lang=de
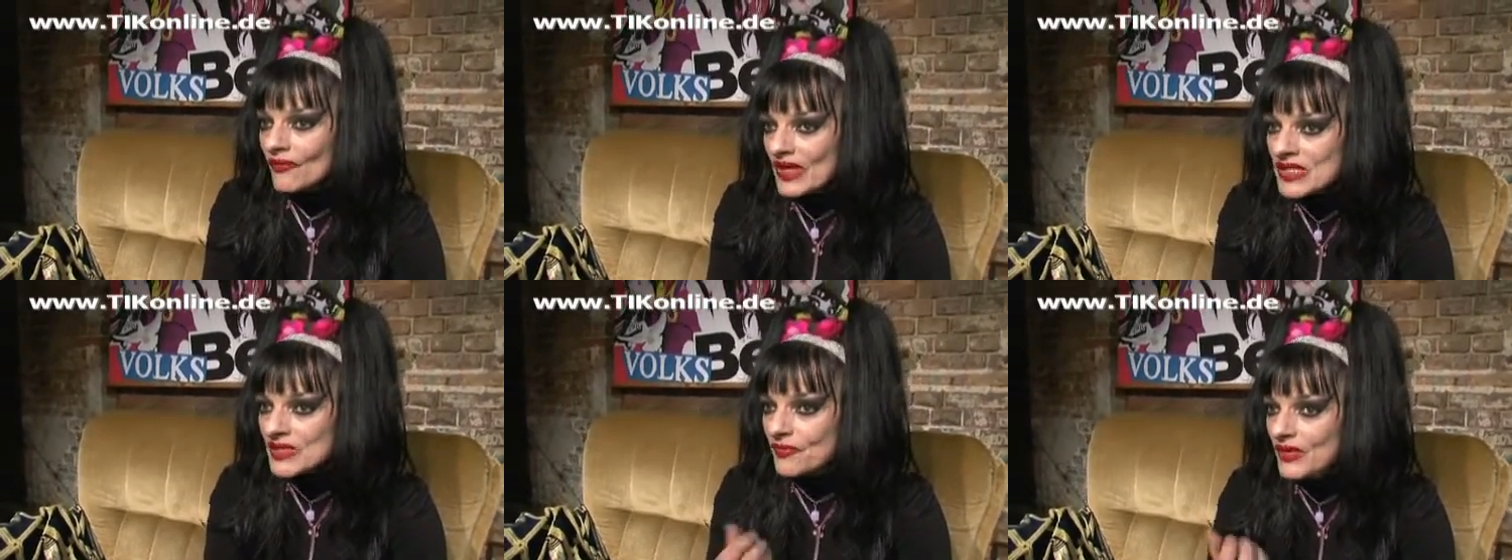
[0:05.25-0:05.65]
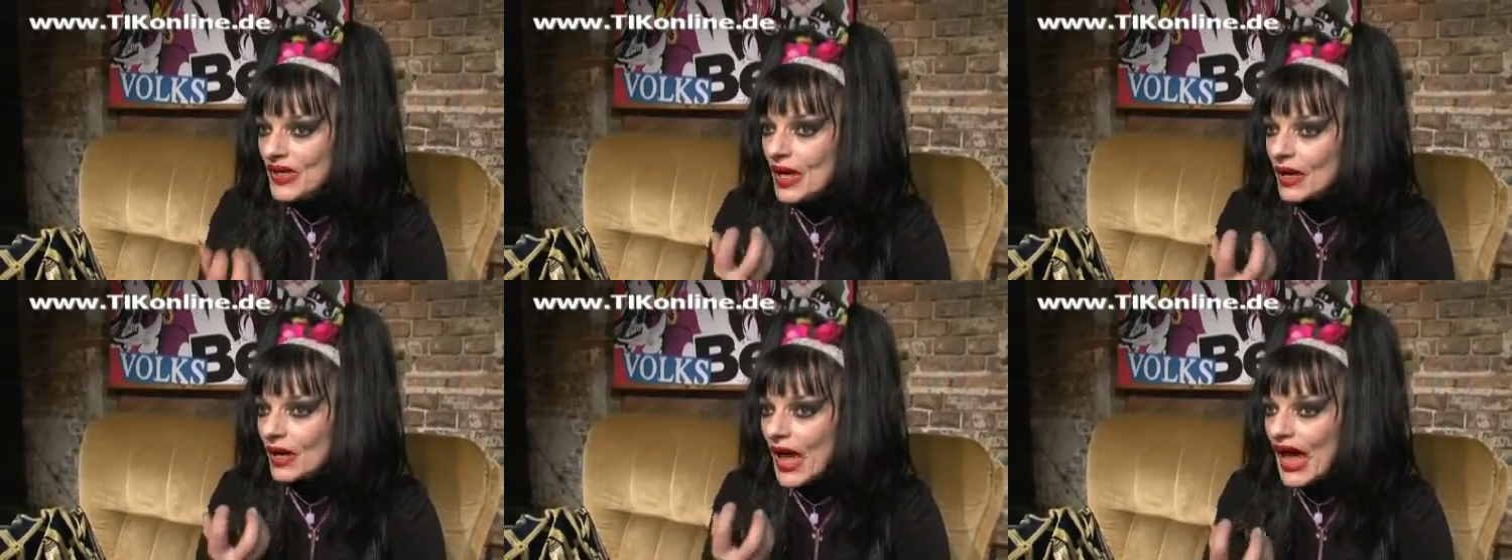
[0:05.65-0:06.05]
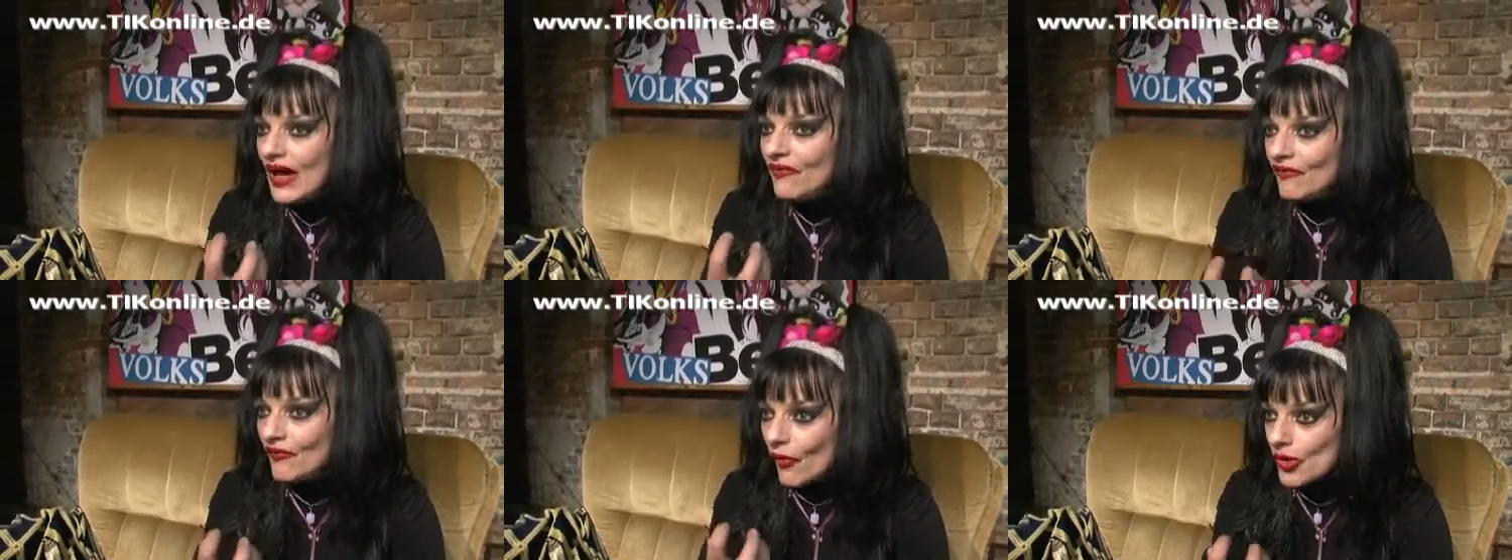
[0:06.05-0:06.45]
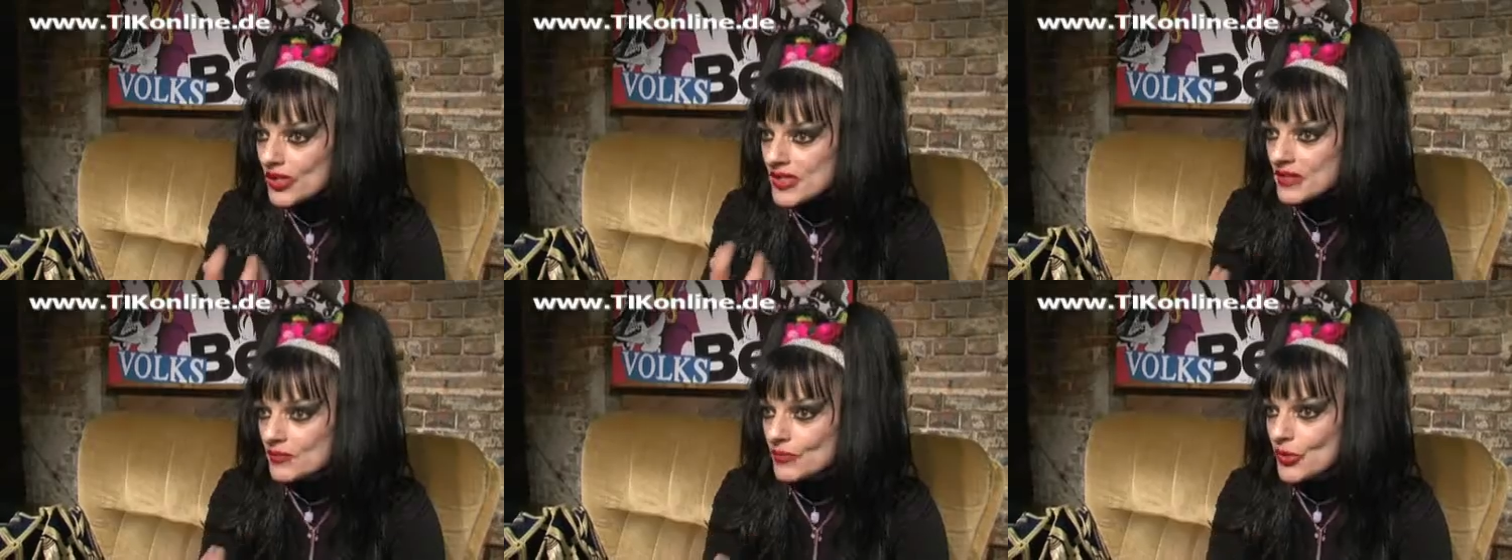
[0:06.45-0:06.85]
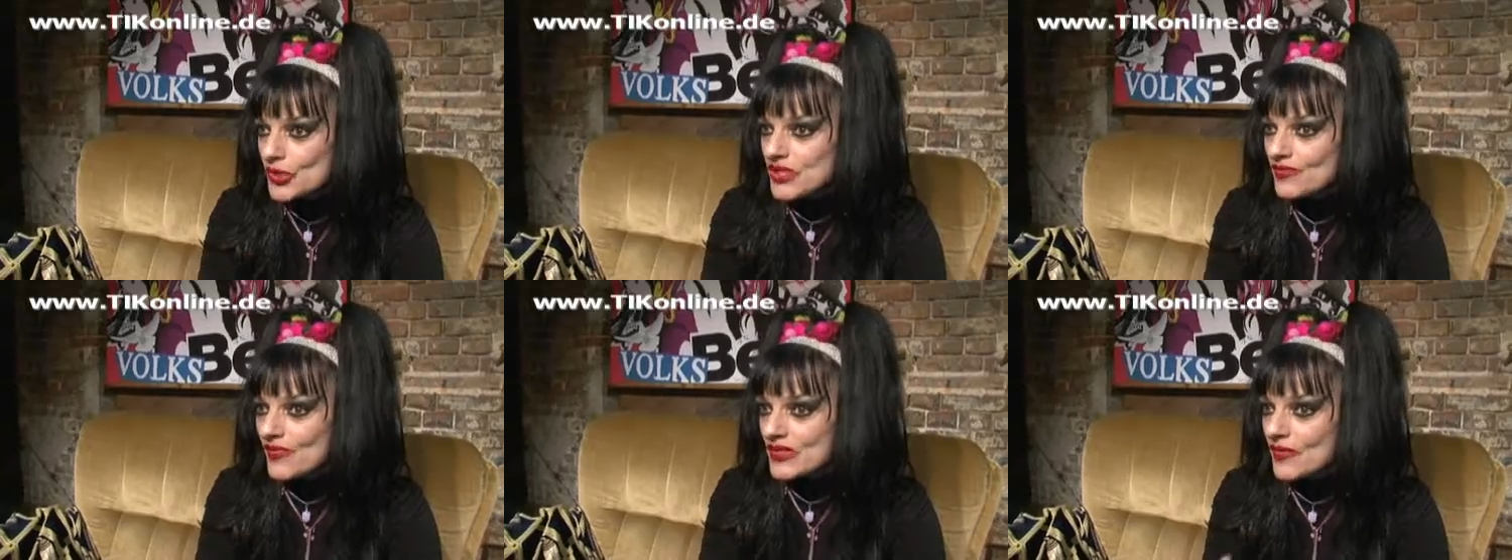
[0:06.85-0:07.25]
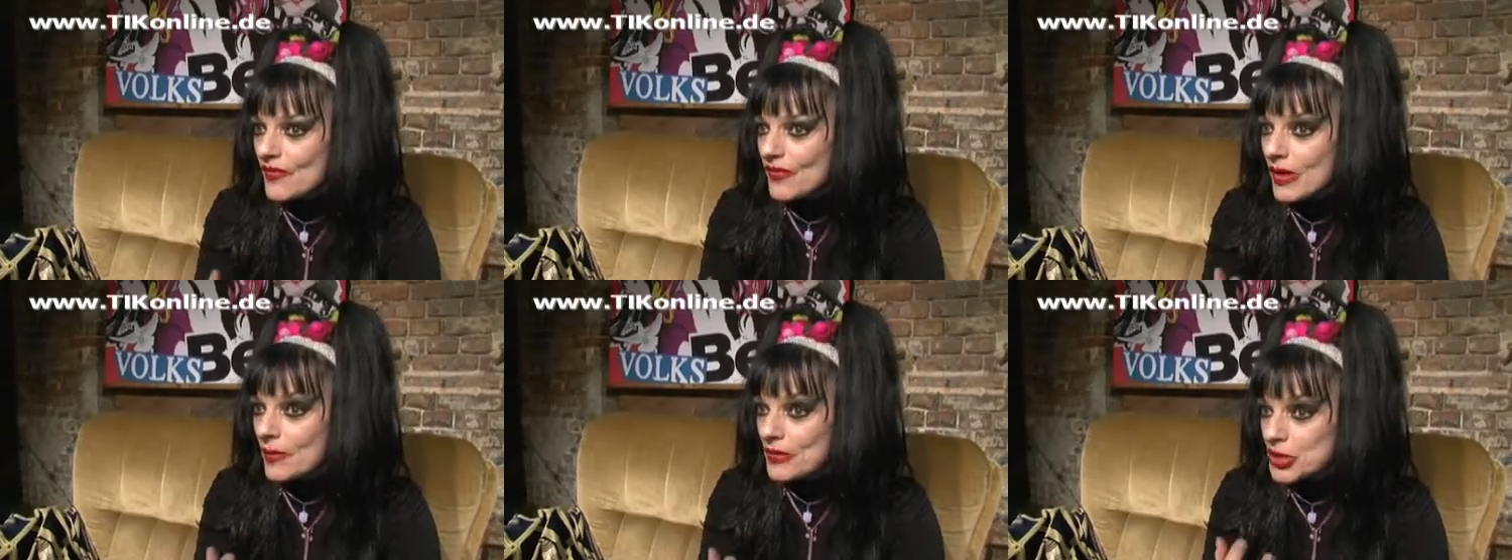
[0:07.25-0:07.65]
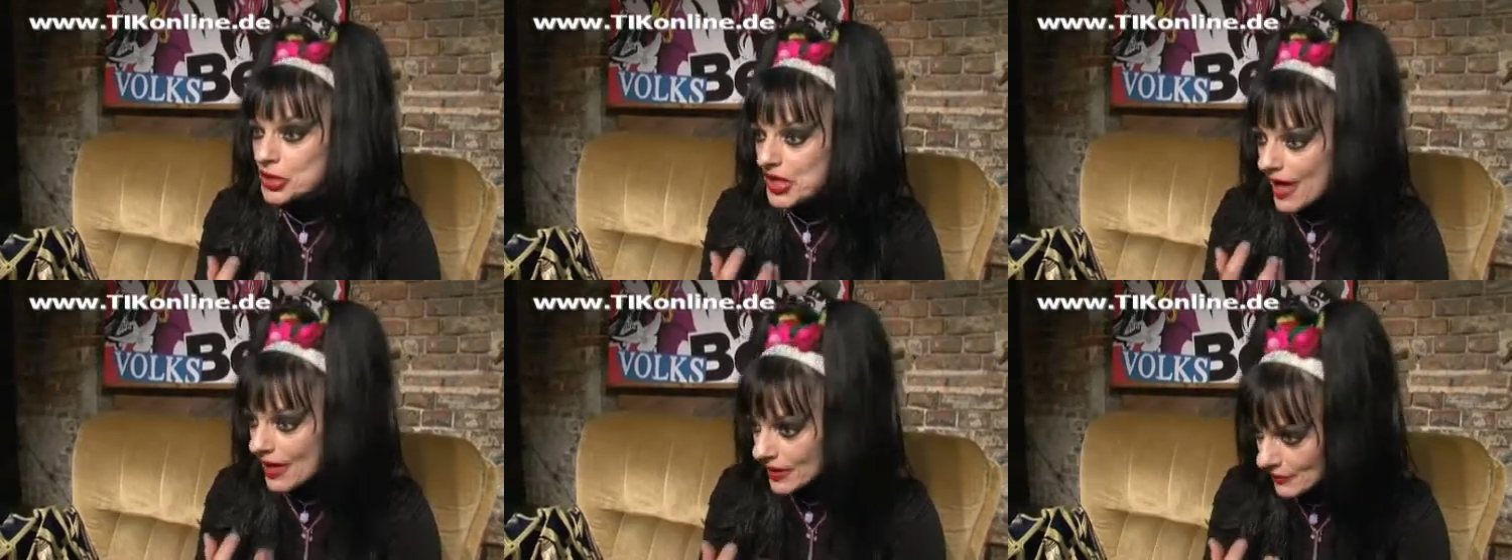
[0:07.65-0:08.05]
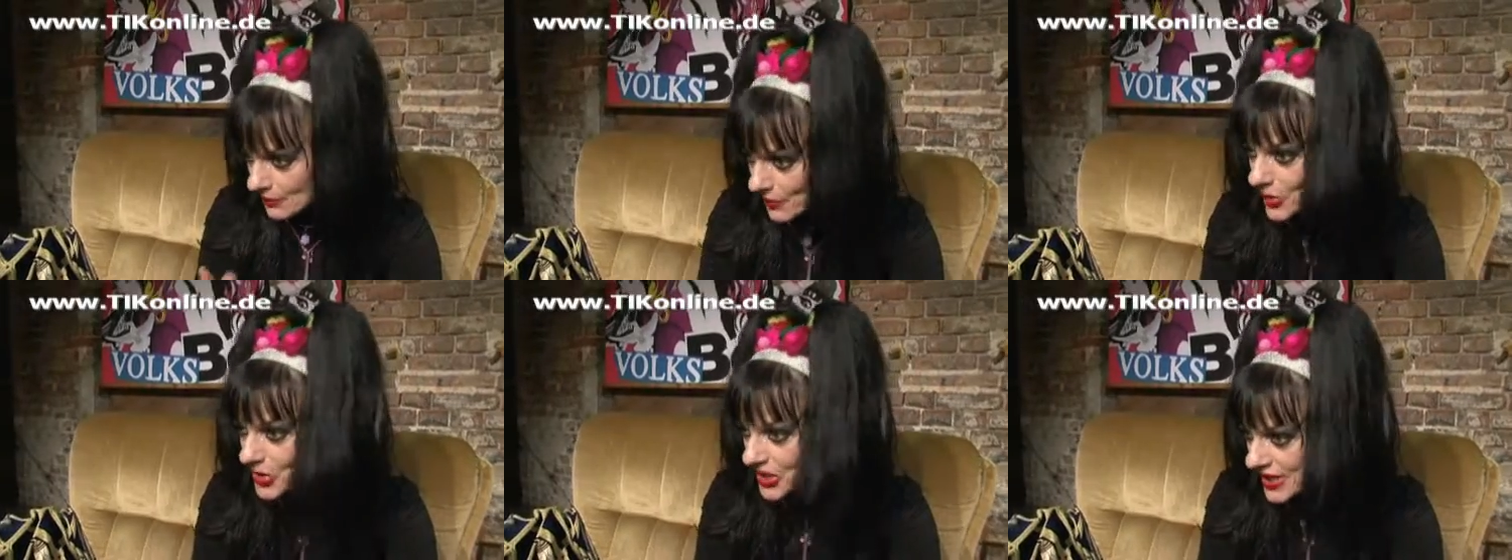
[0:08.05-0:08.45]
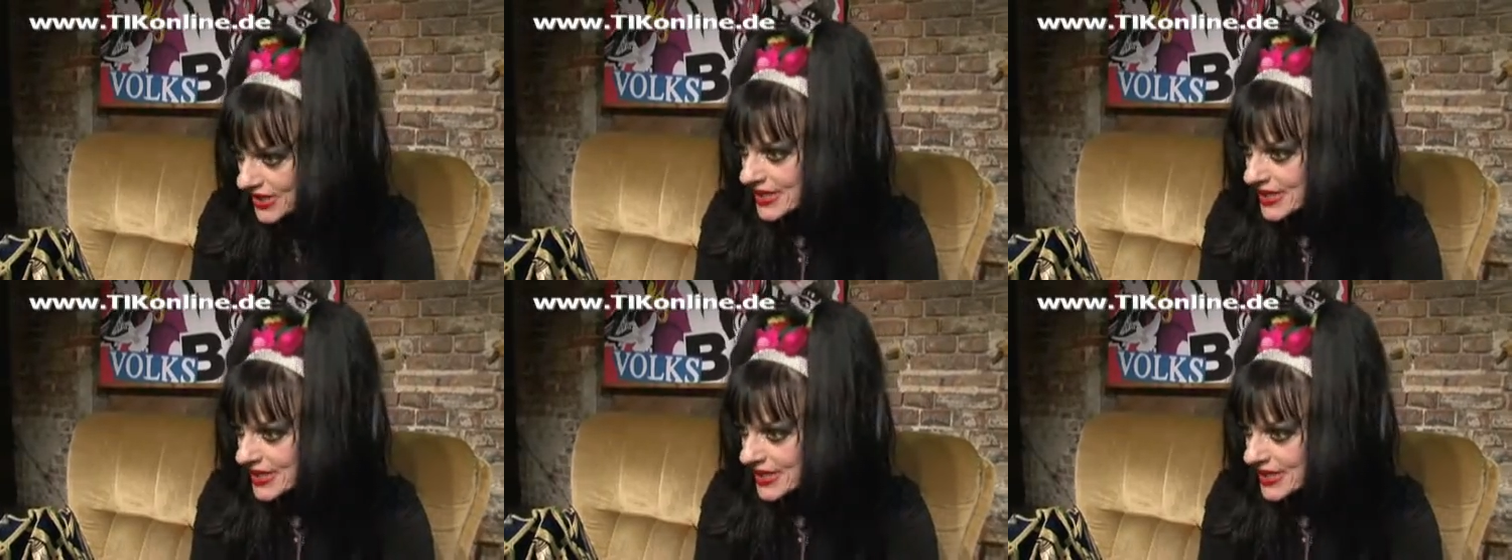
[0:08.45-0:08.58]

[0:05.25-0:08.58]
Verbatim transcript: was wir enforcen müssen, was wir wieder bestärken müssen.